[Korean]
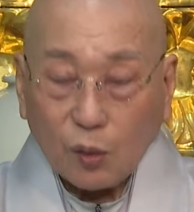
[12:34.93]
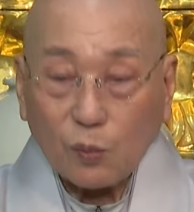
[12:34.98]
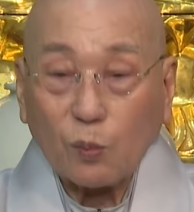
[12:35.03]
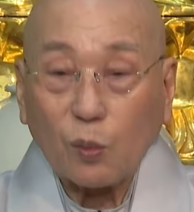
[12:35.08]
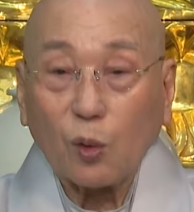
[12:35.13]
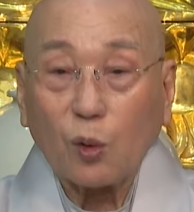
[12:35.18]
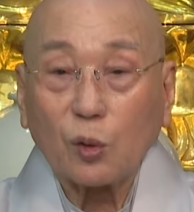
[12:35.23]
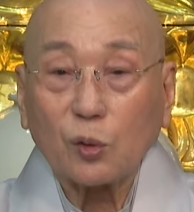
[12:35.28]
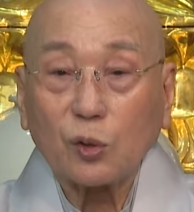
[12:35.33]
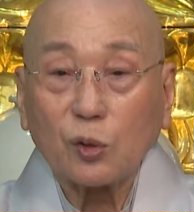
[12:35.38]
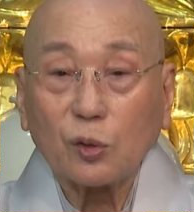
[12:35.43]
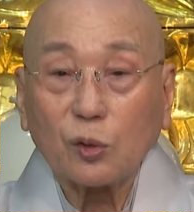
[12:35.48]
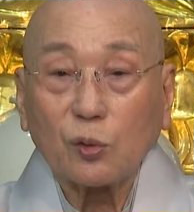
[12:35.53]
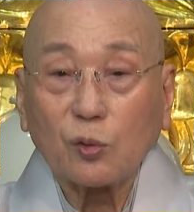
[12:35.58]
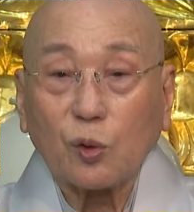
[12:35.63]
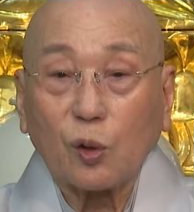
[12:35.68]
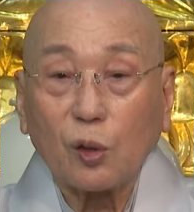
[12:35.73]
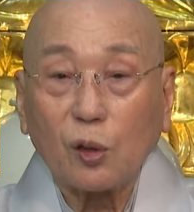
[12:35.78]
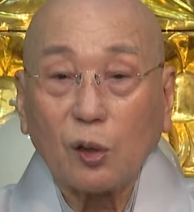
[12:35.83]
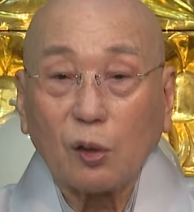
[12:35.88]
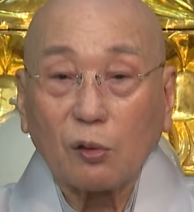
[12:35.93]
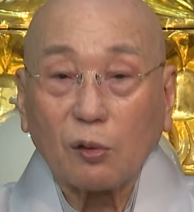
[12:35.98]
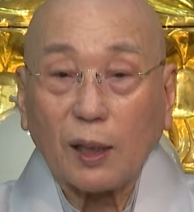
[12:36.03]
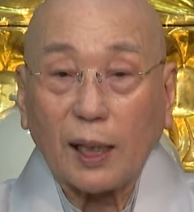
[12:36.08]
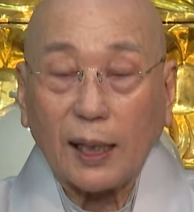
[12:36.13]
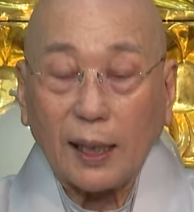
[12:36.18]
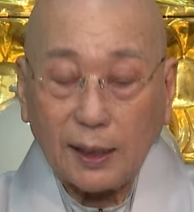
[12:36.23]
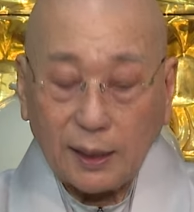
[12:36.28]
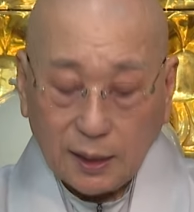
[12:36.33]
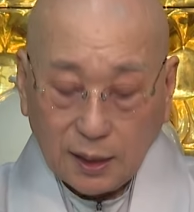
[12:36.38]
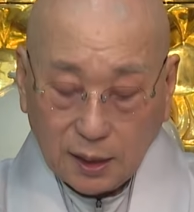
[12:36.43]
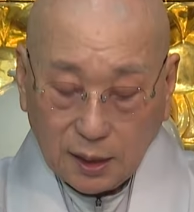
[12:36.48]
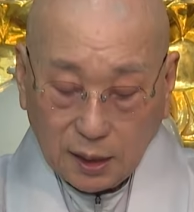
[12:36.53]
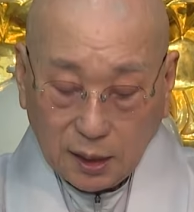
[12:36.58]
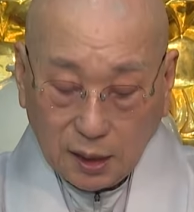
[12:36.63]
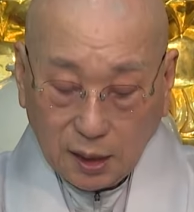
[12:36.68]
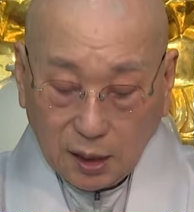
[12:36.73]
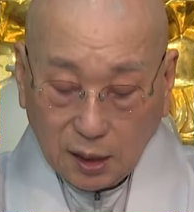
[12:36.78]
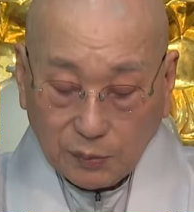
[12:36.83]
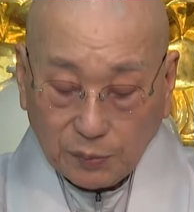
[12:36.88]
모든 권력과
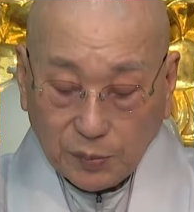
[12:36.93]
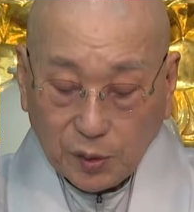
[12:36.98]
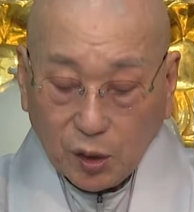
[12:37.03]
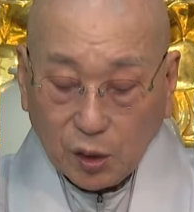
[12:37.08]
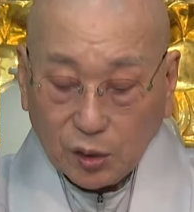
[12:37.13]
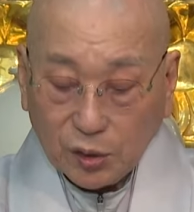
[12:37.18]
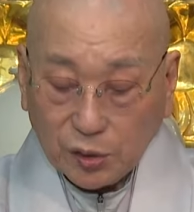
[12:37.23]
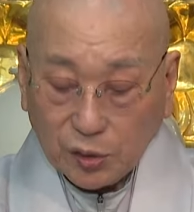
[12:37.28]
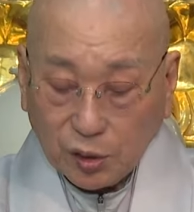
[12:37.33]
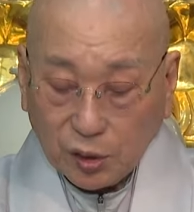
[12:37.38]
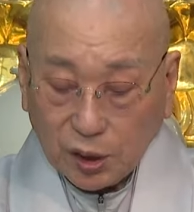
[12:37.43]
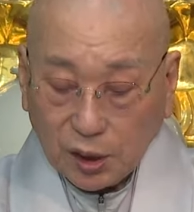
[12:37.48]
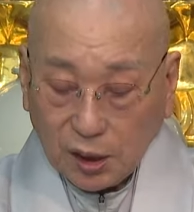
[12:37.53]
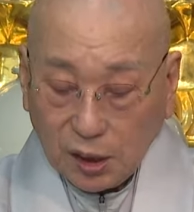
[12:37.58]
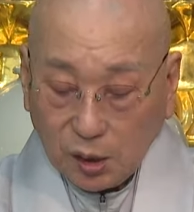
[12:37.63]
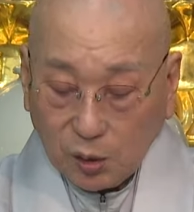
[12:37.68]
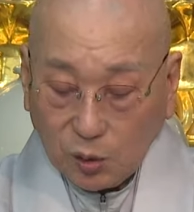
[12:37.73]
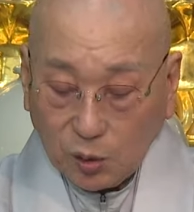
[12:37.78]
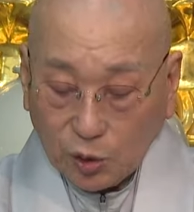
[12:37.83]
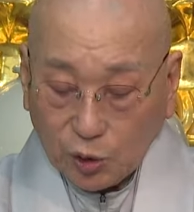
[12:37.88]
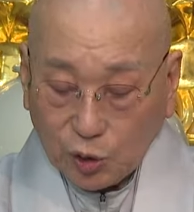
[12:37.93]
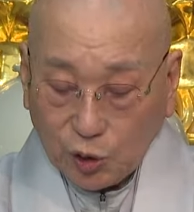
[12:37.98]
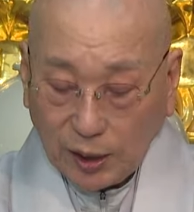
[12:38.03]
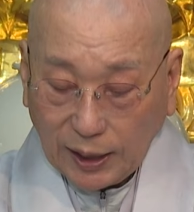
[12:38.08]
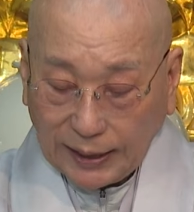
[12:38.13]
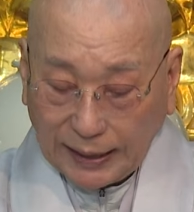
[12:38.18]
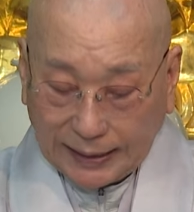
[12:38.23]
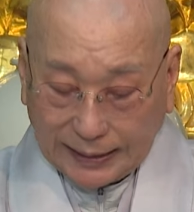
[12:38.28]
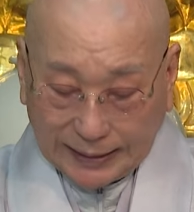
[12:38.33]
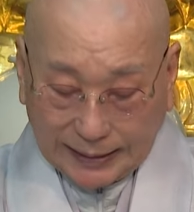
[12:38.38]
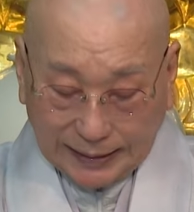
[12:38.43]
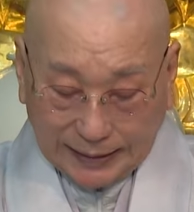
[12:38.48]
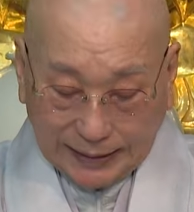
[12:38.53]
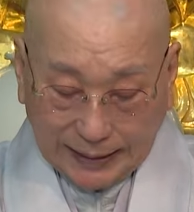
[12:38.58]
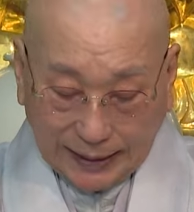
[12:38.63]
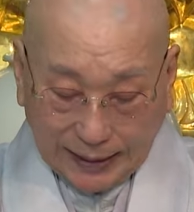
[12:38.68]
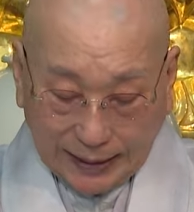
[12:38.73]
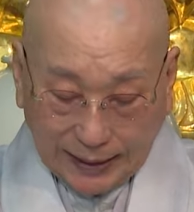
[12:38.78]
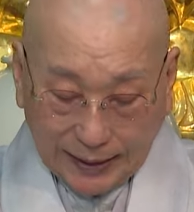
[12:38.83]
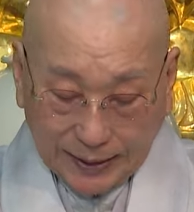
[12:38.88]
명성을 잃고 추락한
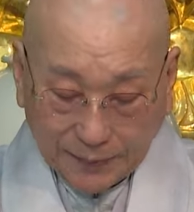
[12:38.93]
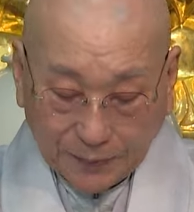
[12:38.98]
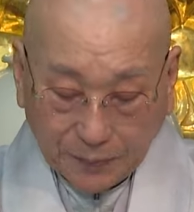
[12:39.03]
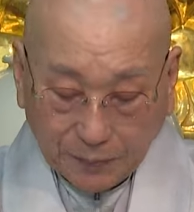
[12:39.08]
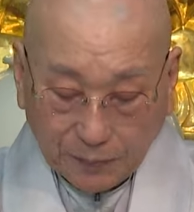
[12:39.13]
끝에